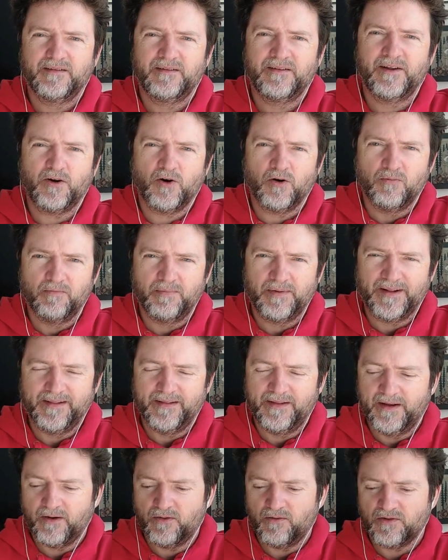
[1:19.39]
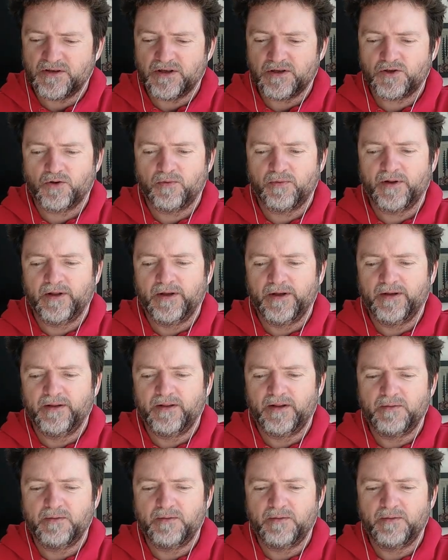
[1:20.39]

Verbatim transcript: de comprender cosas sobre